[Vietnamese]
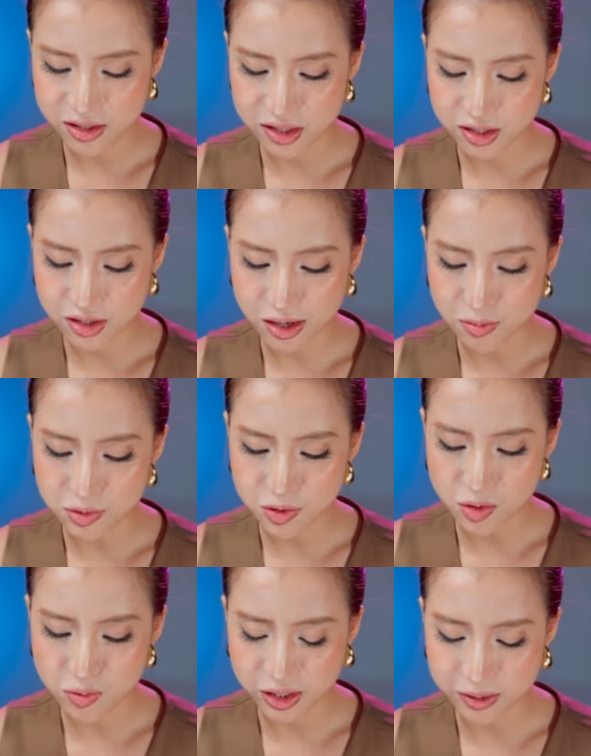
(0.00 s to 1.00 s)
đóng
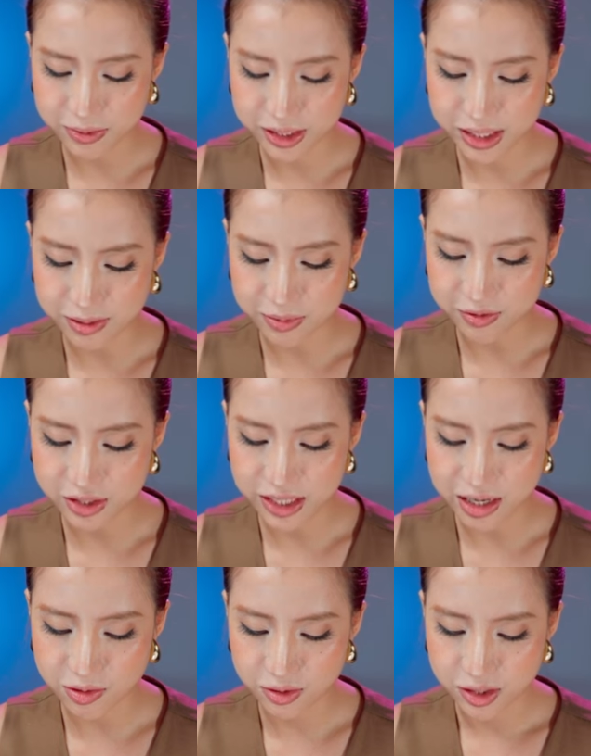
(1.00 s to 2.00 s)
khung này, bị đậm ở phía
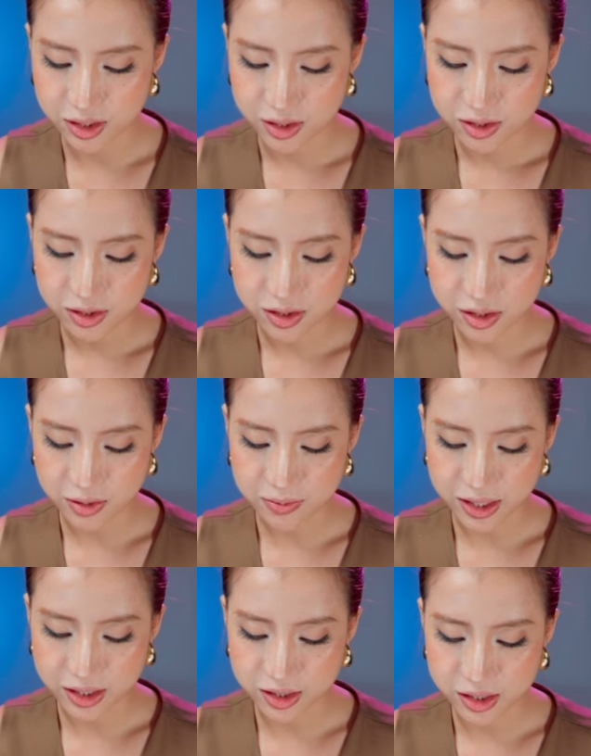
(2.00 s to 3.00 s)
đầu, thì các
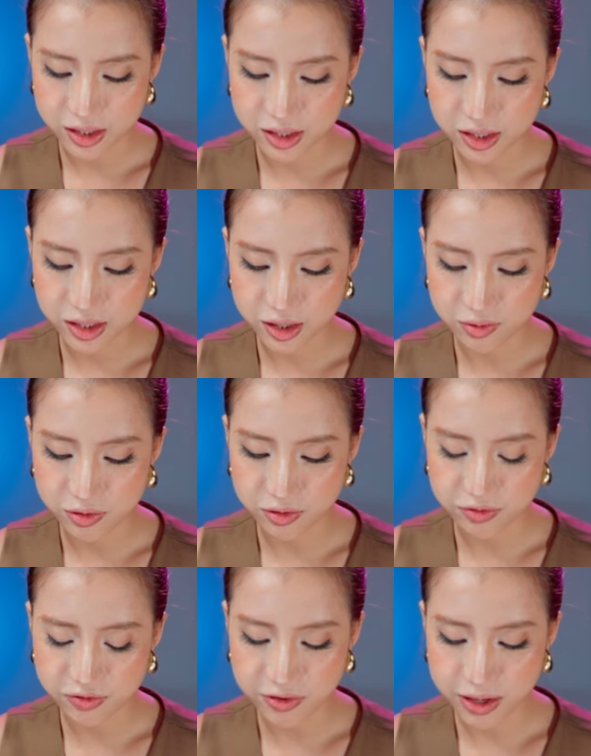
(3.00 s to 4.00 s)
bạn có thể đi theo phương
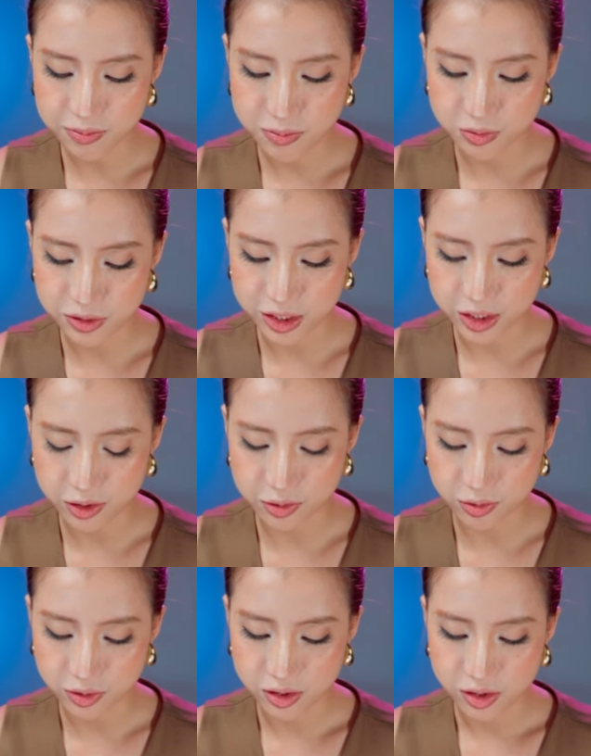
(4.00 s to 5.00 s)
pháp một chiều.
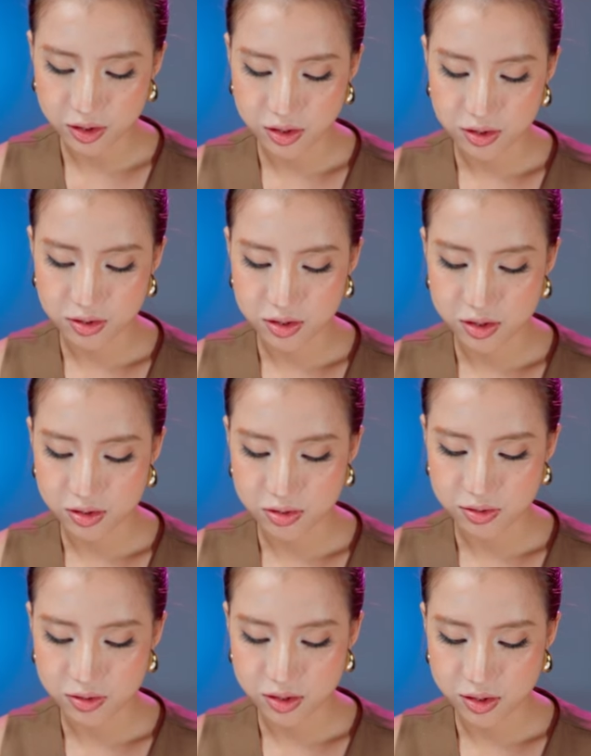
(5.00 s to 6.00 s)

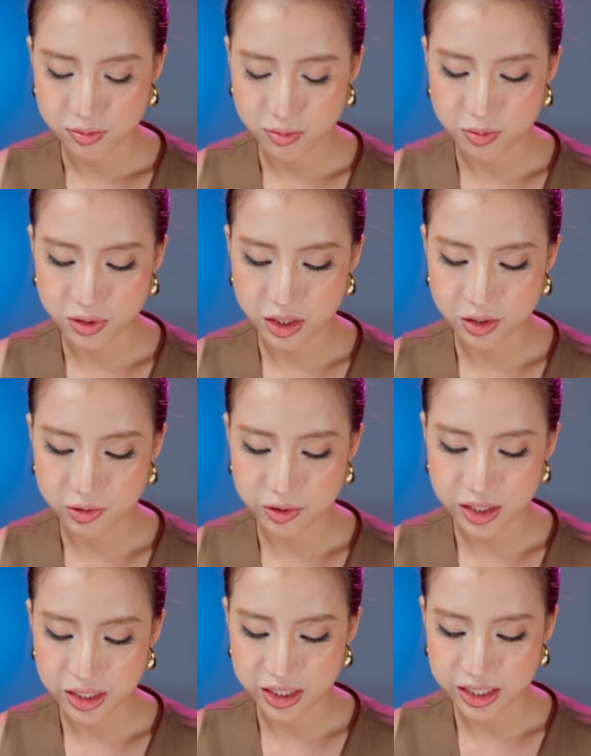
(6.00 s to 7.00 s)
Một chiều
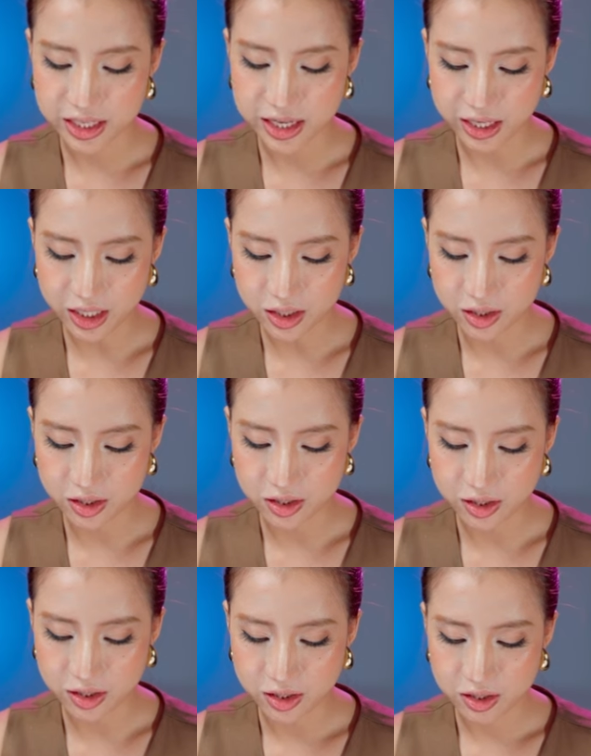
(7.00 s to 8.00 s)
thì nó dễ hơn,
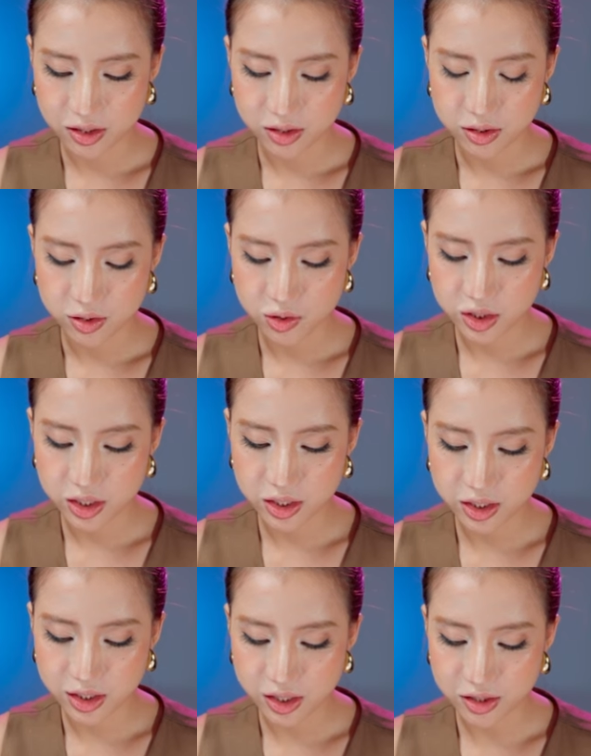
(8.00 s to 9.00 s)
tuy
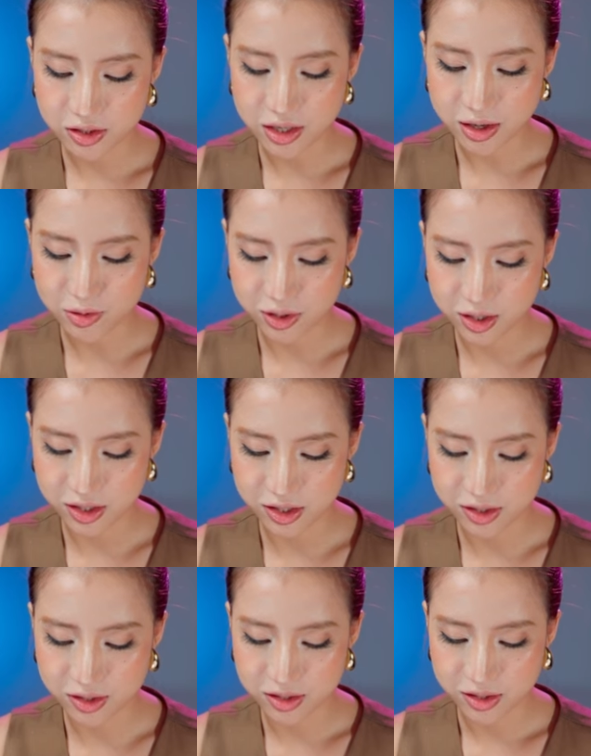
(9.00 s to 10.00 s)
nhiên nó lâu
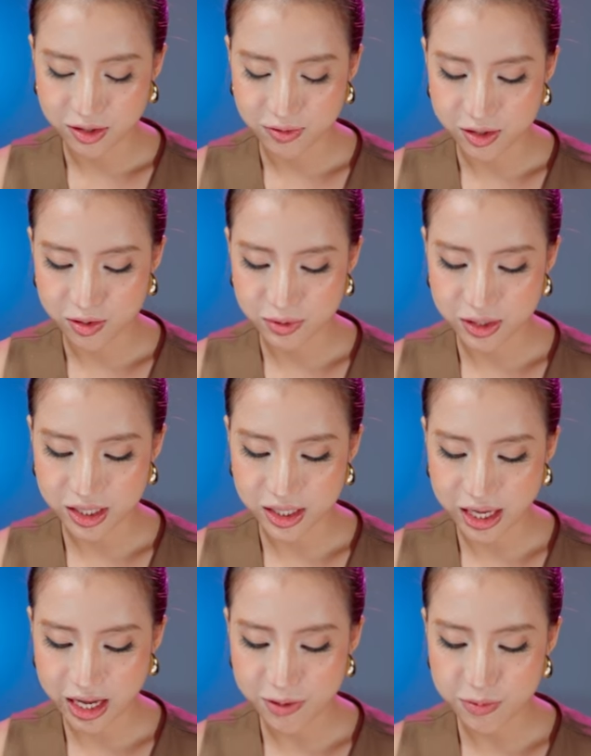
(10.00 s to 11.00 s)
hơn, và chúng ta chỉ
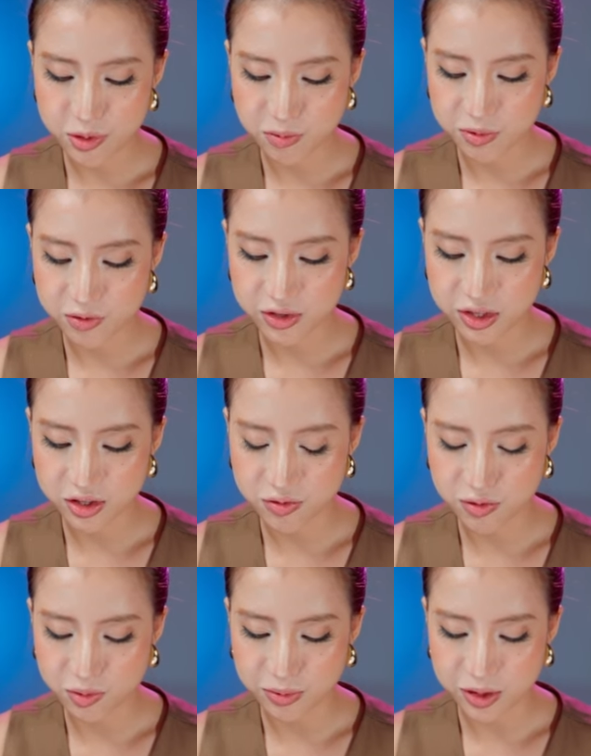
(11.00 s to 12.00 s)
áp dụng đối với những cái
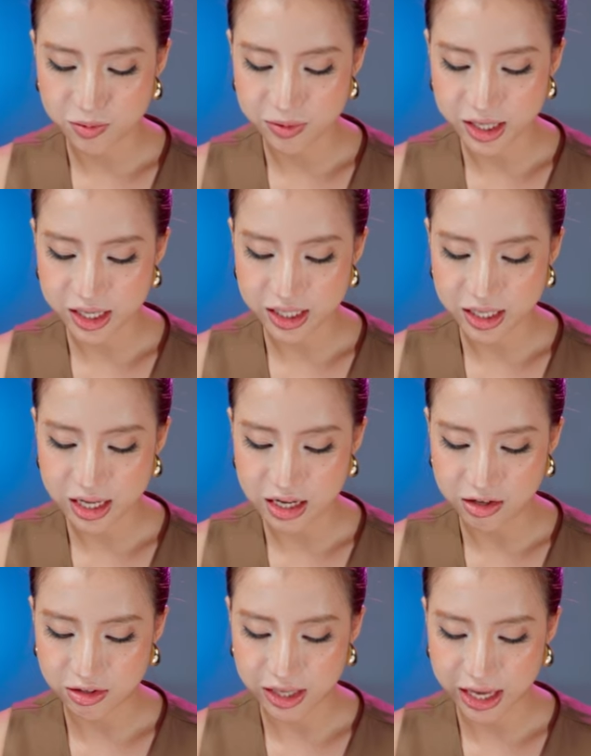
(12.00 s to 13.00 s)
vùng mà chúng ta
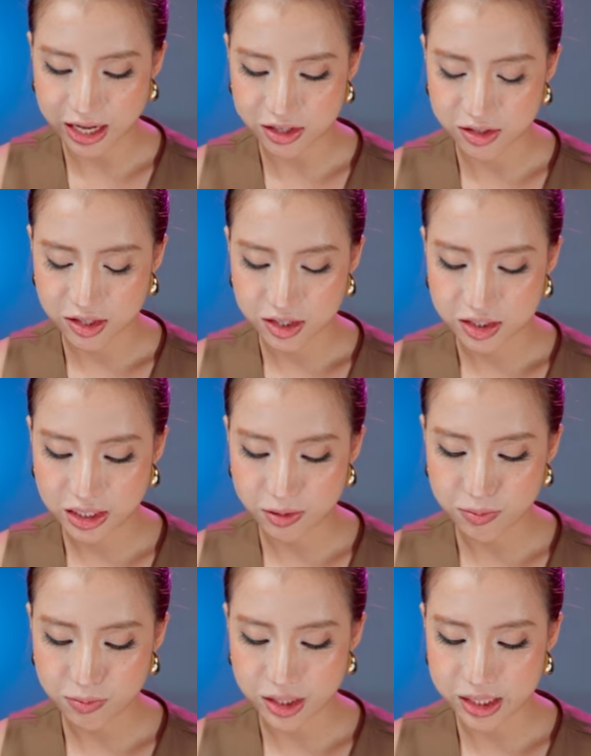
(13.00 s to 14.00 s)
cần nhạt,
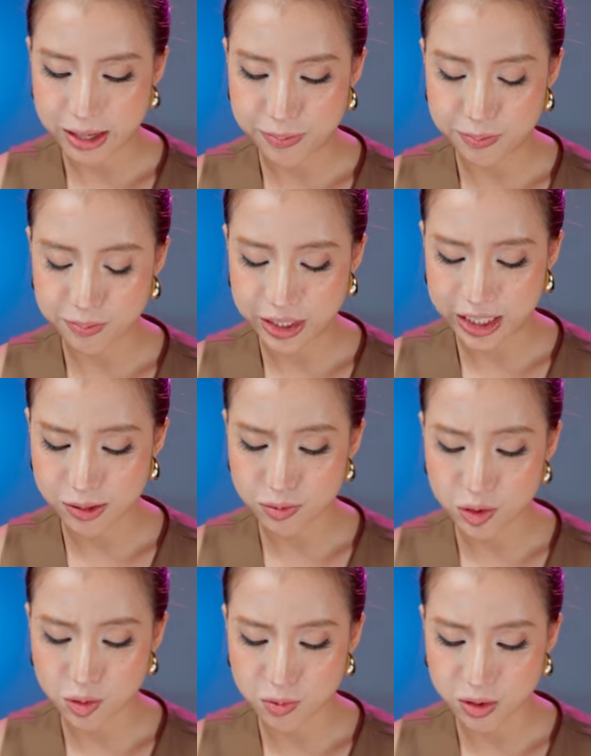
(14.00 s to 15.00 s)
tránh bị đậm, bị đóng
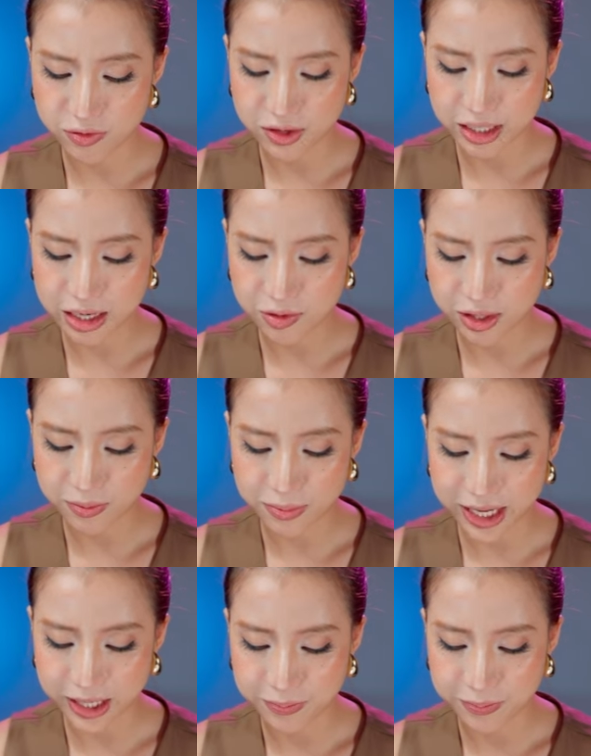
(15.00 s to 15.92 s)
khung ở phần đầu chân mày.